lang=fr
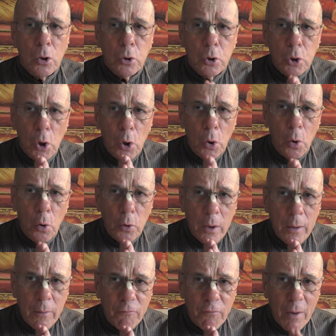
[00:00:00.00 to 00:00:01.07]
qu'on
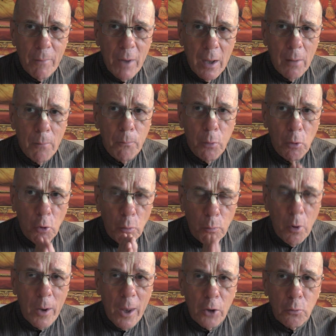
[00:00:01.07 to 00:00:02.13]
n'est vraiment pas au
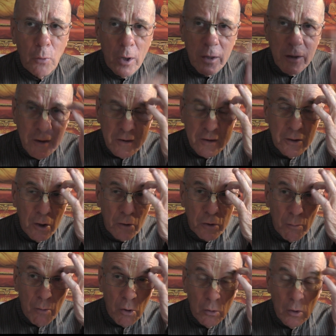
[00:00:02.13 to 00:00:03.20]
bon endroit ici dans
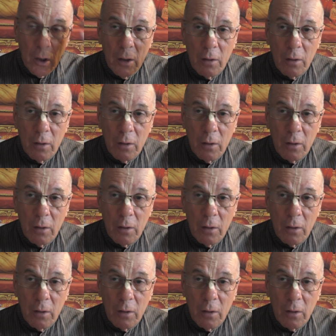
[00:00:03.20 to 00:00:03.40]
ce monde.